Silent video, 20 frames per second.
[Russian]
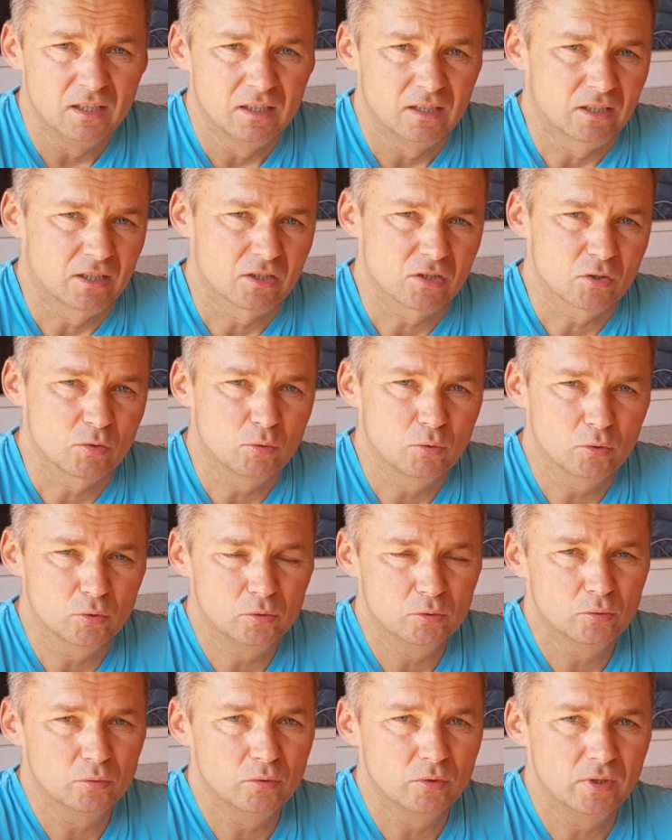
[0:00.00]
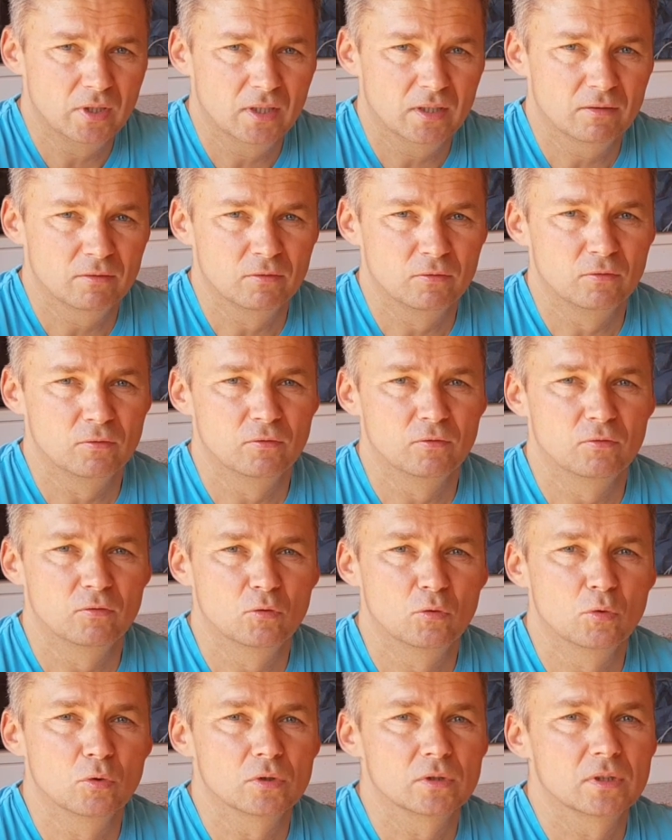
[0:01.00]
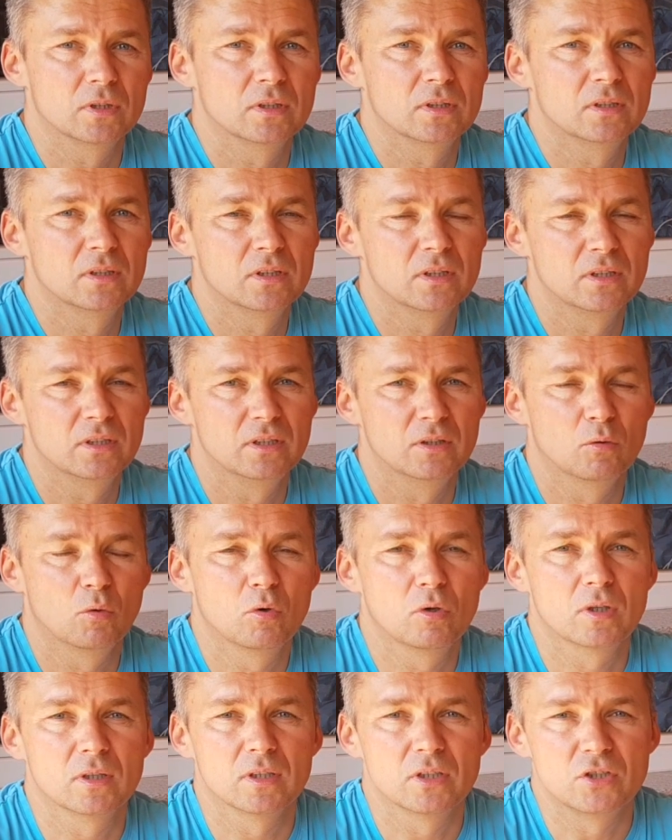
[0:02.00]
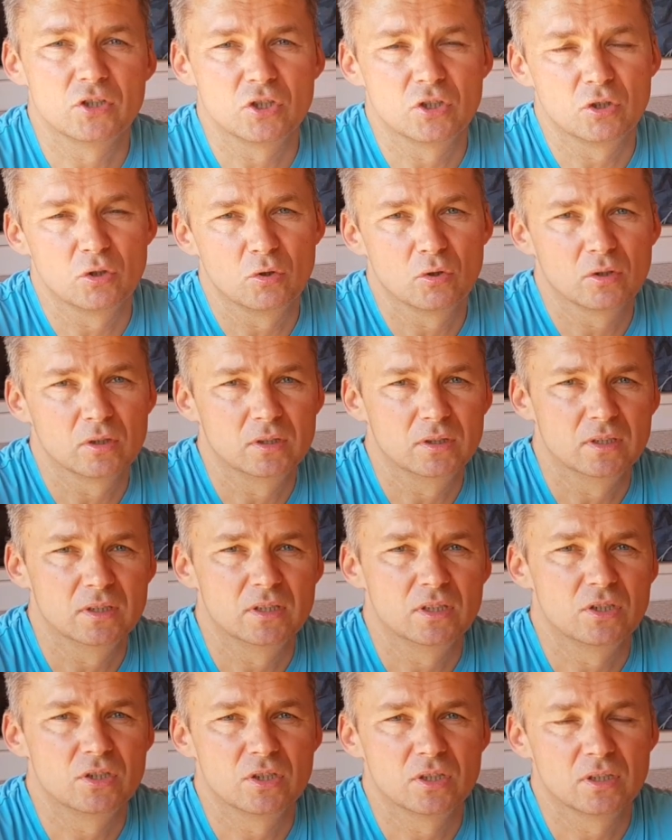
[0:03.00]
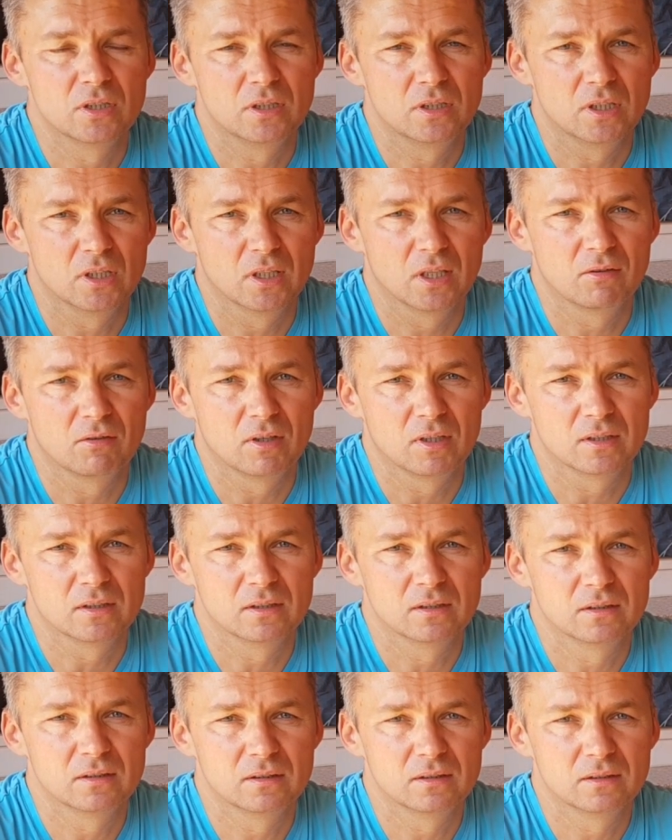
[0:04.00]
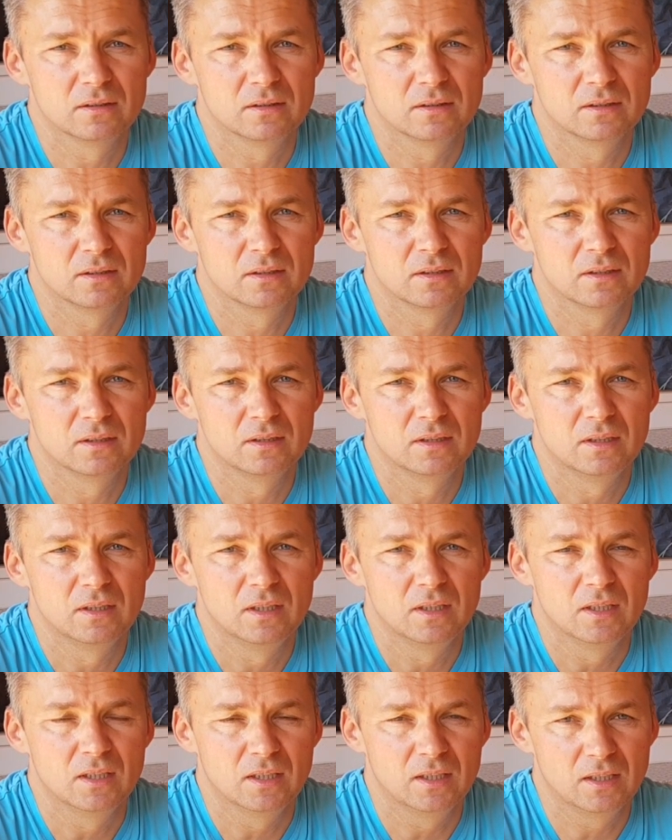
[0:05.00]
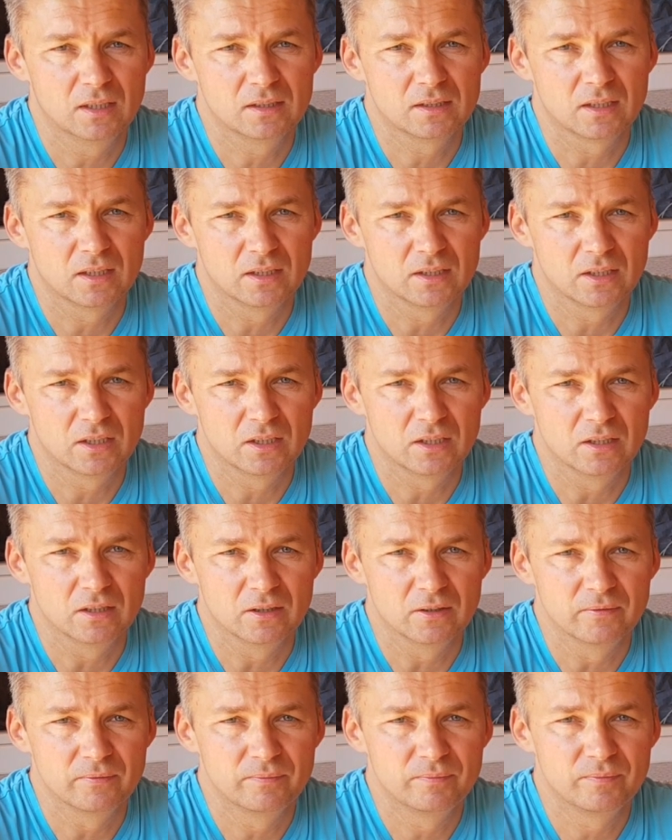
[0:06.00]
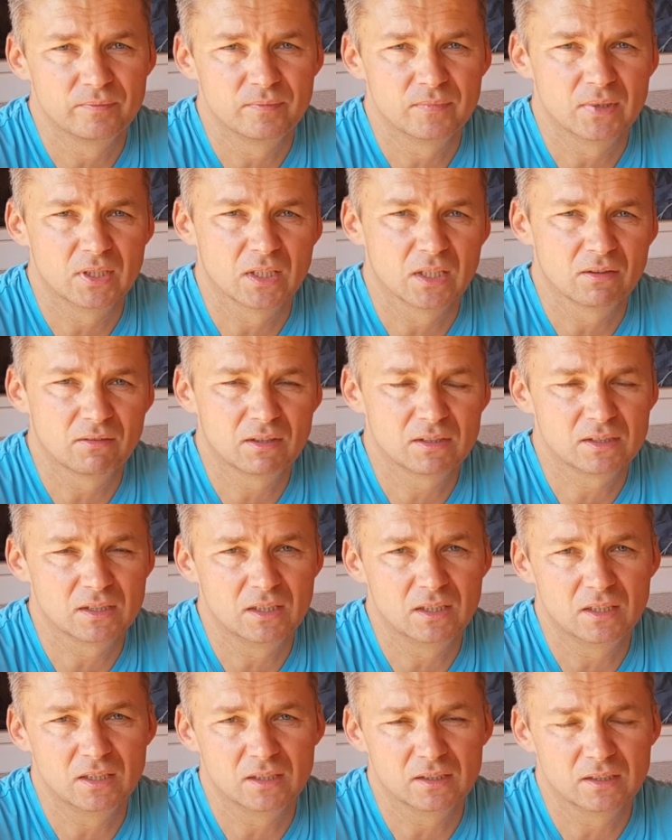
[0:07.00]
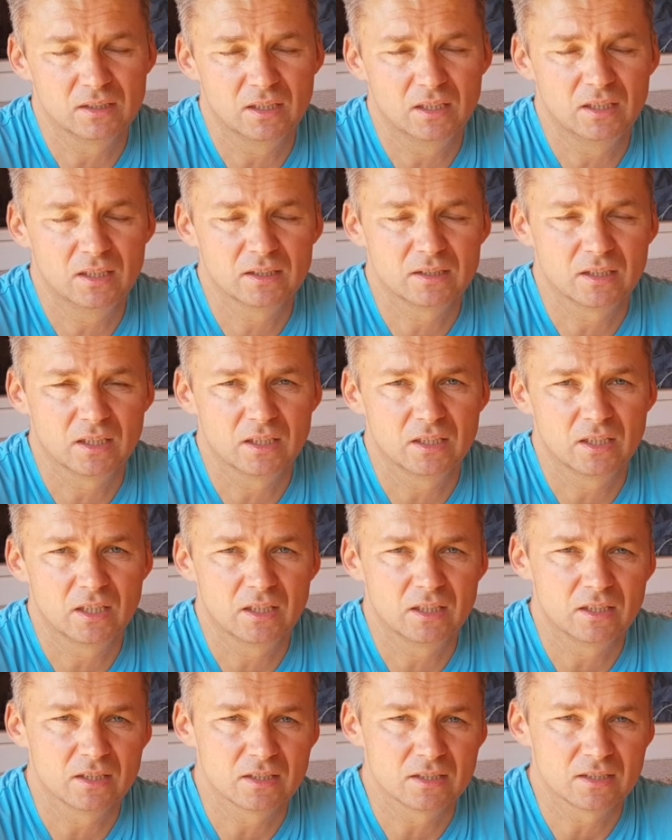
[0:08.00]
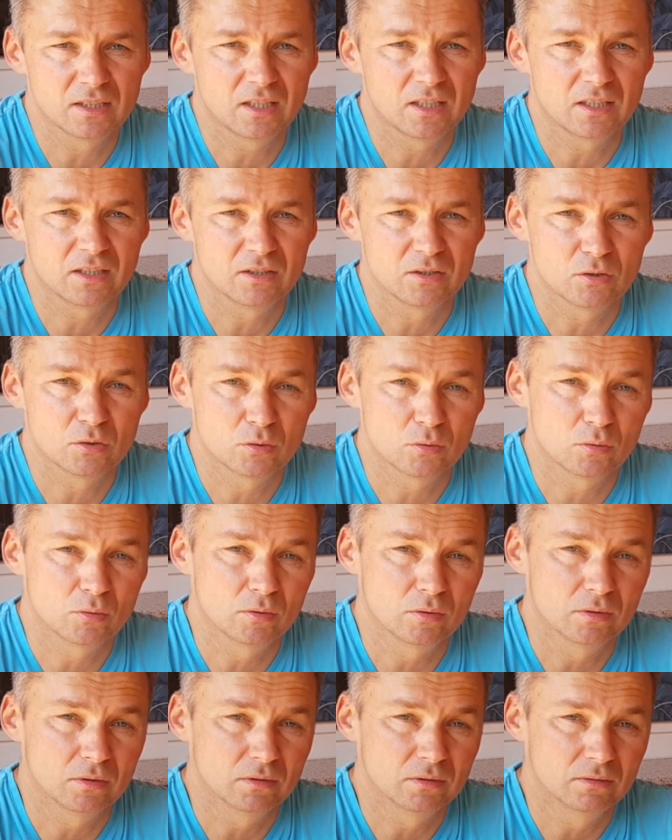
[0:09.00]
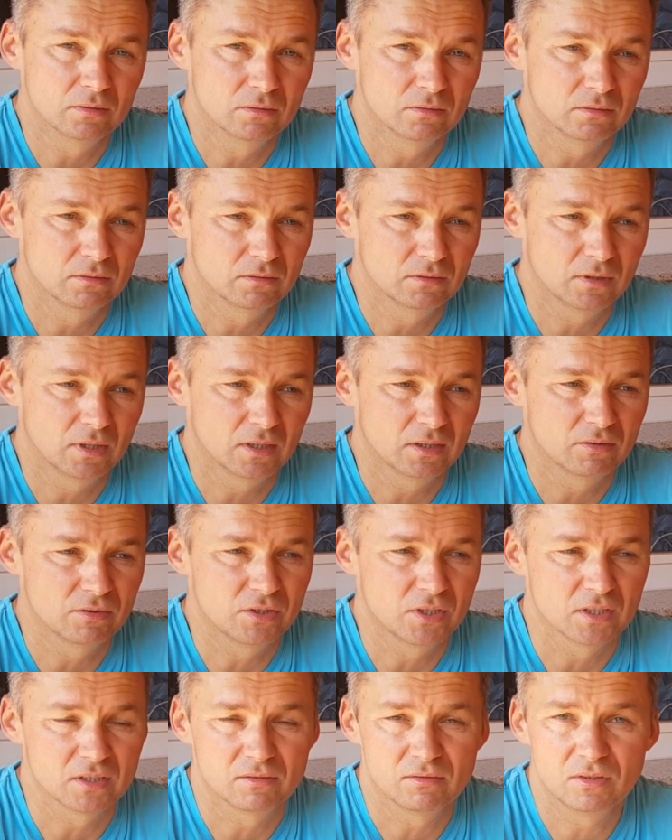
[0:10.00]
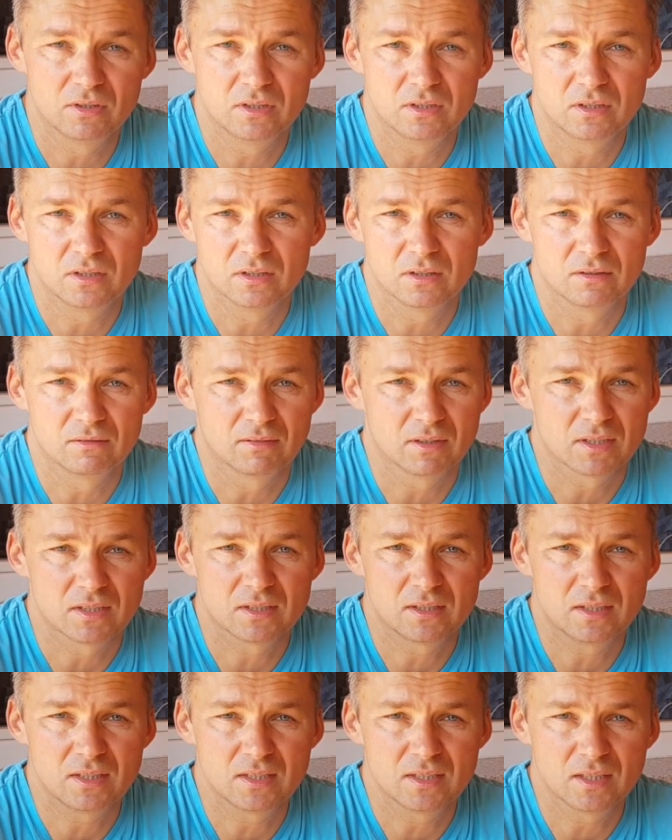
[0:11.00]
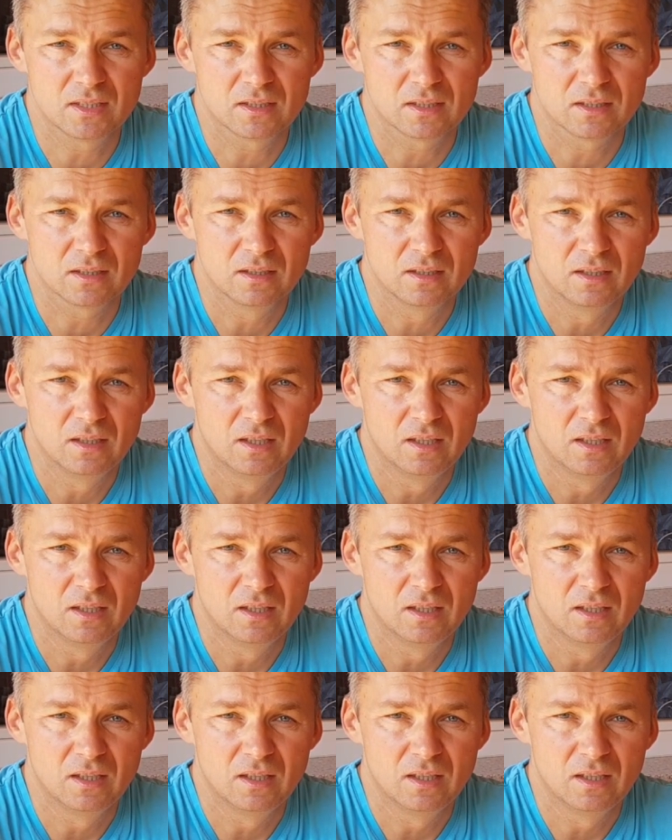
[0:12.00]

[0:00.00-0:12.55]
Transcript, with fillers: расходую я в год около 4000 киловатт электроэнергии. Киловатт электроэнергии старый стоил, как вы сейчас видите, 23 цента,